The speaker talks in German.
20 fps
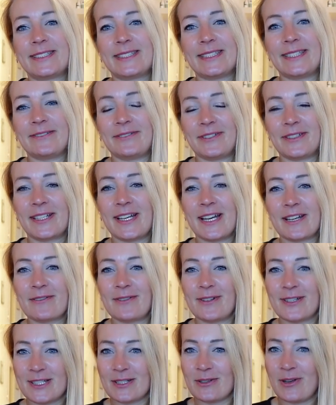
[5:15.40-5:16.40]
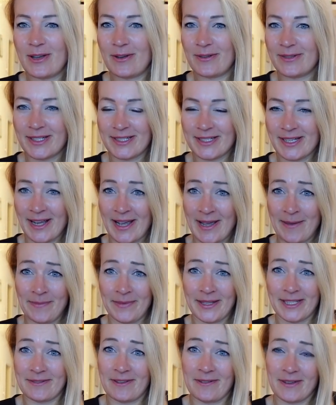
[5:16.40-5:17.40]
den Vertrag für das Neue
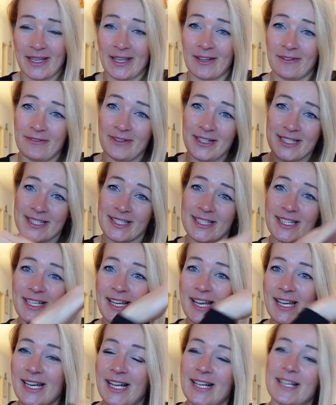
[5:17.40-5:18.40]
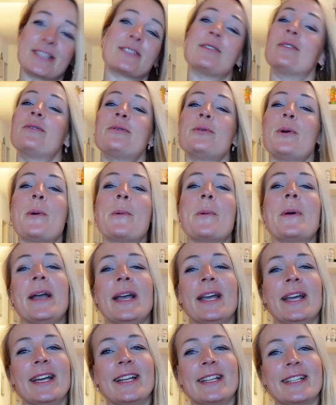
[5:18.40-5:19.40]
unterschreiben. Das wäre wirklich fließend gegangen, alles so puh,
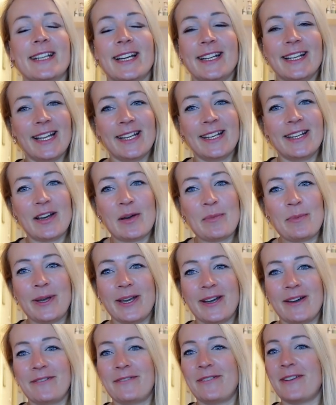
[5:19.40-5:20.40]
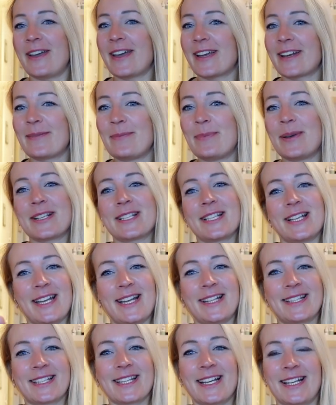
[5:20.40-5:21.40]
hintereinander, perfekt, besser
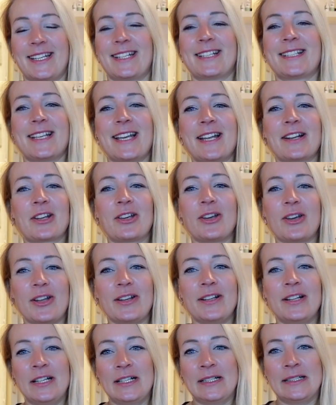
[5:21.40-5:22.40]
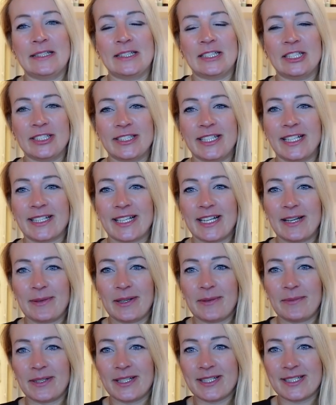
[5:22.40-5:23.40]
hätte es gar nicht sein können. Und dann kam
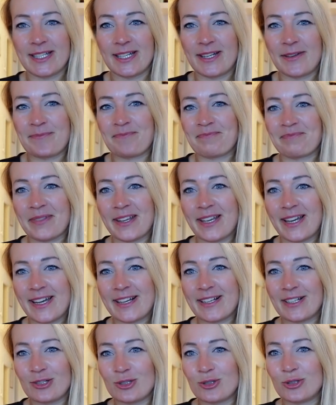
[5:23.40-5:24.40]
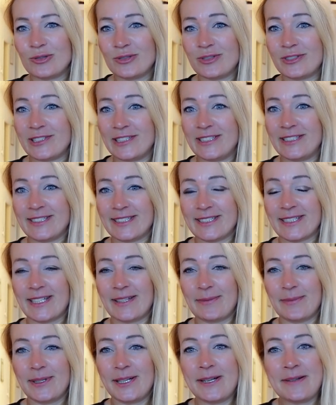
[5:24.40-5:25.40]
eben dieser Kackunfall, sag
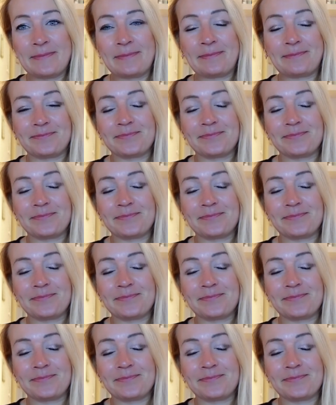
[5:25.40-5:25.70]
ich mal.